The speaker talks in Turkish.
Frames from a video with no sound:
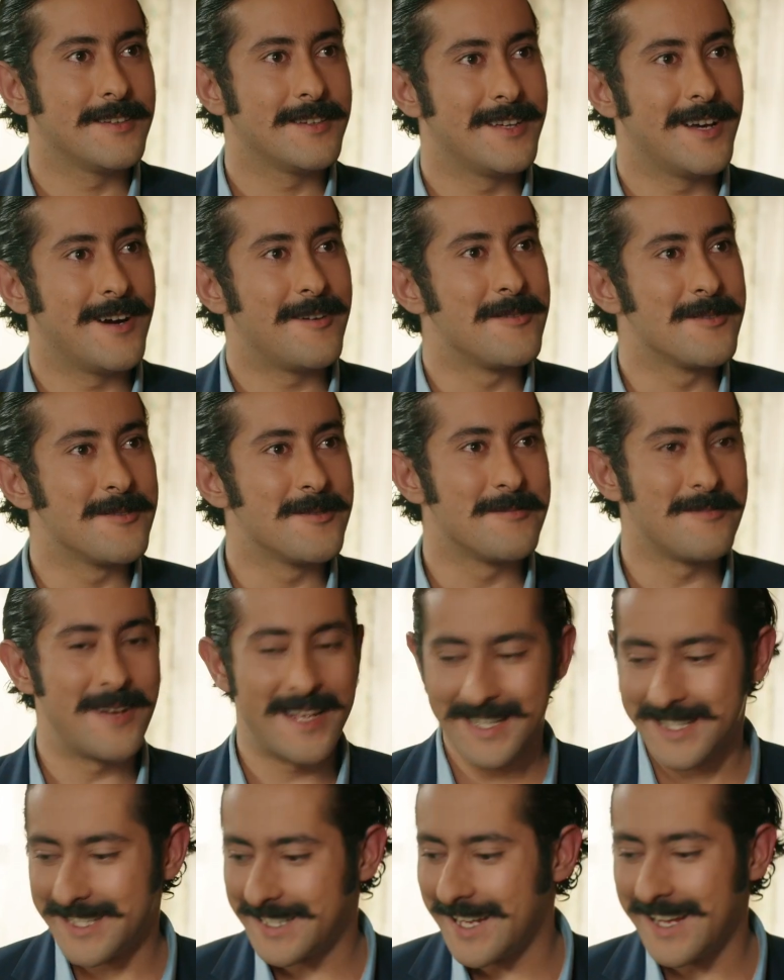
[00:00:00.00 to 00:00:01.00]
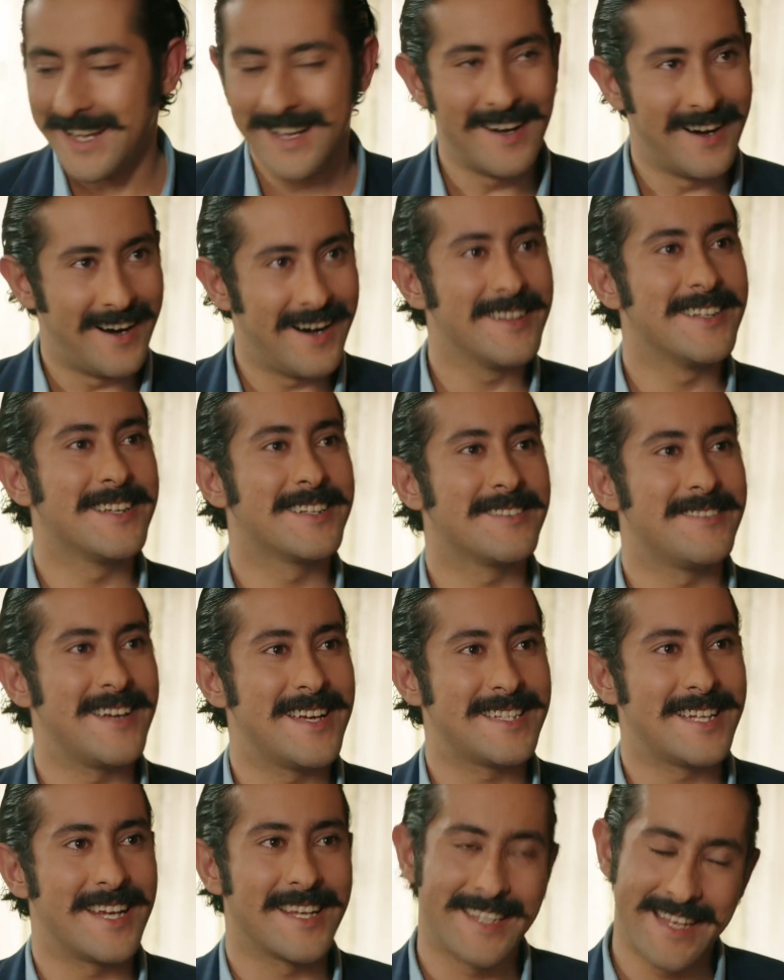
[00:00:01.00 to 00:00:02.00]
Ya olur mu enişte?
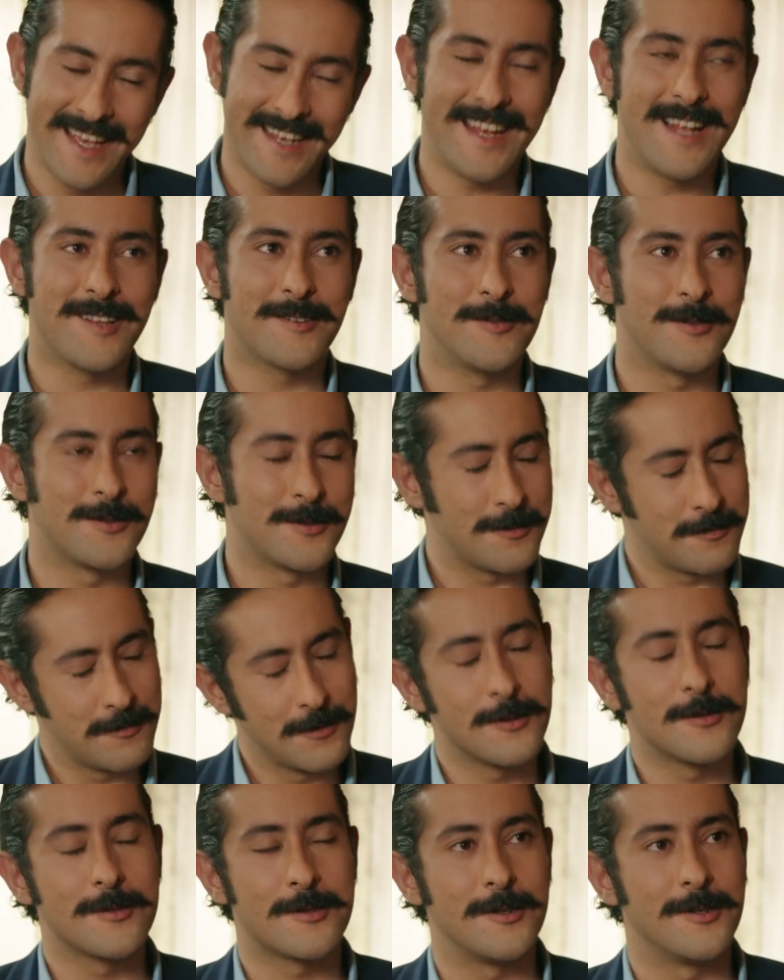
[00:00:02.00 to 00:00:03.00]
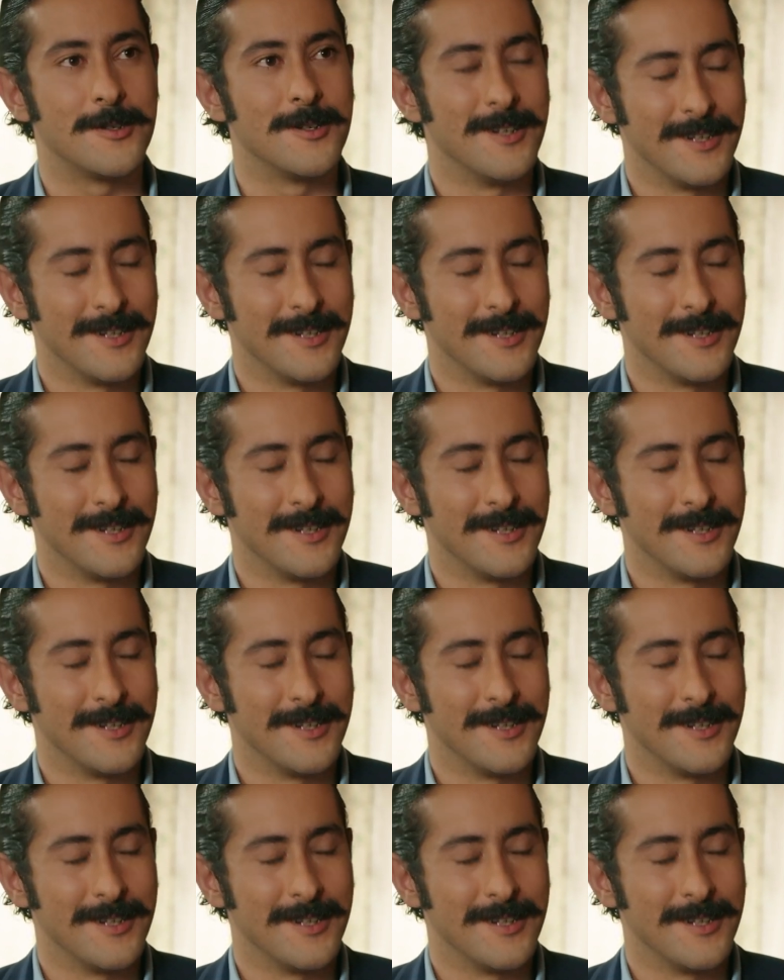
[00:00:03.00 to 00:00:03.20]
Anlatıversen genel kültür bulursun.